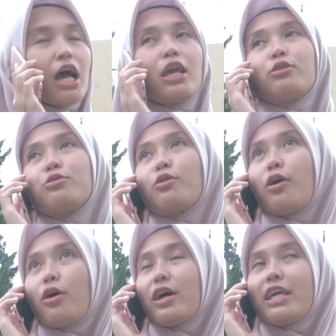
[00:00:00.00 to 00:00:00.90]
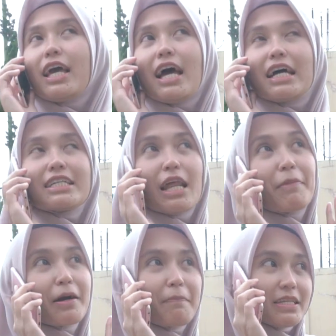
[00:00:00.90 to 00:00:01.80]
Itu loh yang
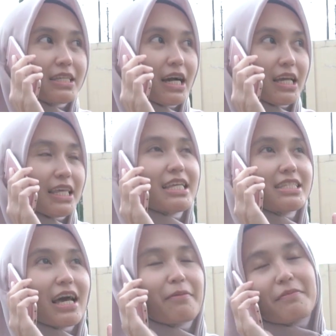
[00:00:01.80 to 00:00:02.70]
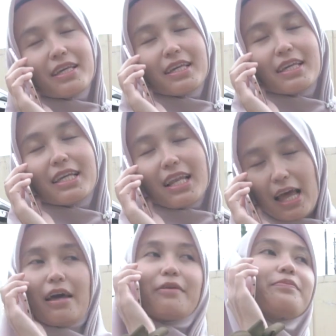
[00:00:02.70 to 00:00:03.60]
nama kepanjangannya Jamila